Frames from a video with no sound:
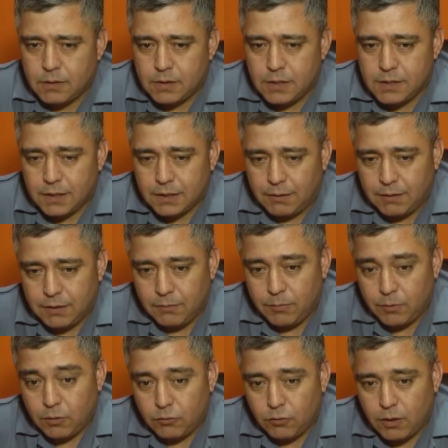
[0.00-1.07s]
Sí, exactamente,
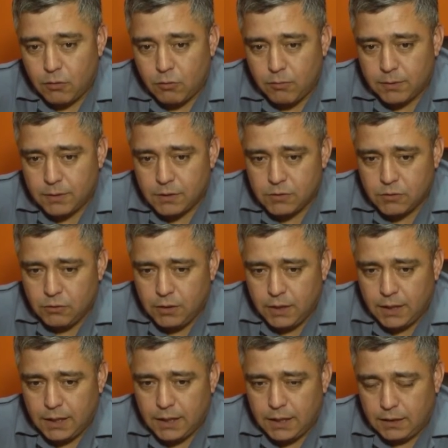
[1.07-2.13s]
perdió toda la documentación
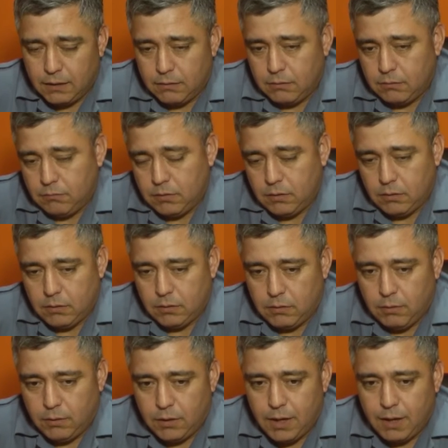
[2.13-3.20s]
y,
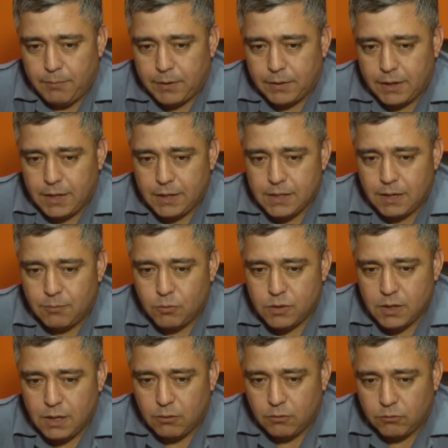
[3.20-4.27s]
y bueno, y las pertenencias, la
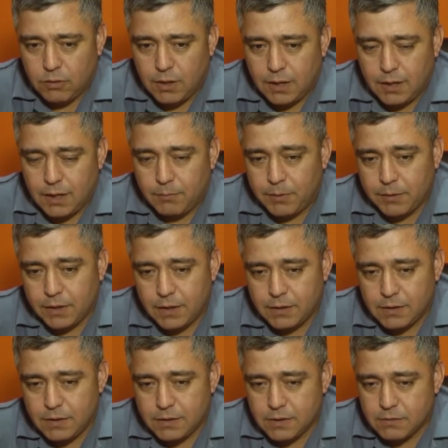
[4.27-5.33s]
mochila con todas las
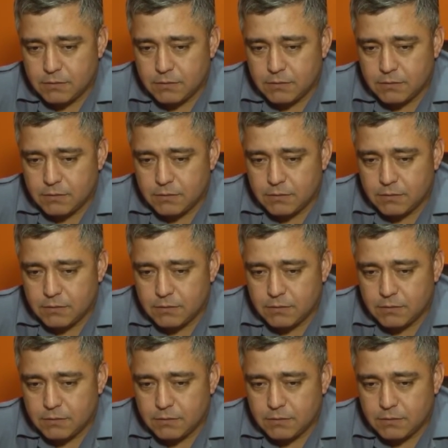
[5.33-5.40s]
pertenencias de